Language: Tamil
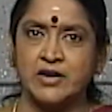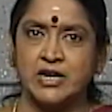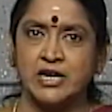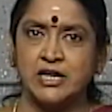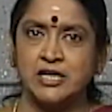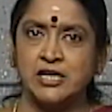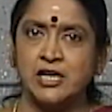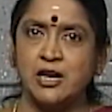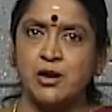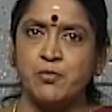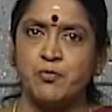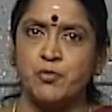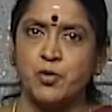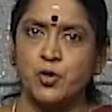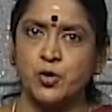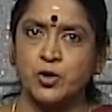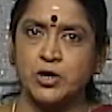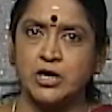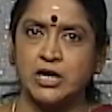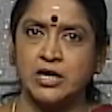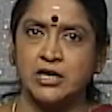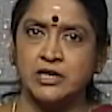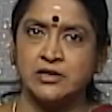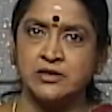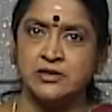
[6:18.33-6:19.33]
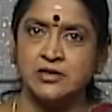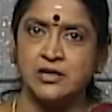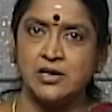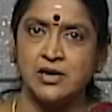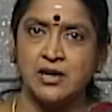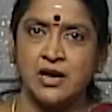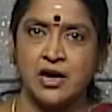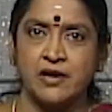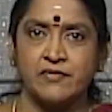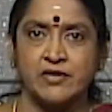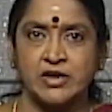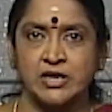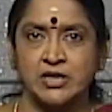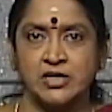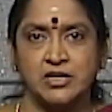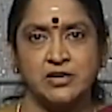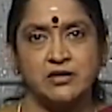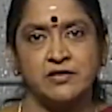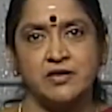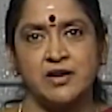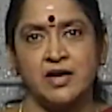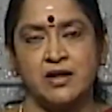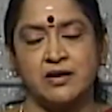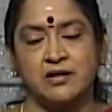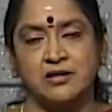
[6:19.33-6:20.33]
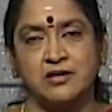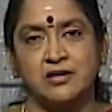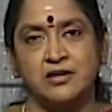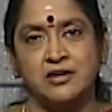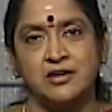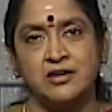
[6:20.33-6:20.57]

வகையில் போர்க்களத்தில் அவர் நின்றார்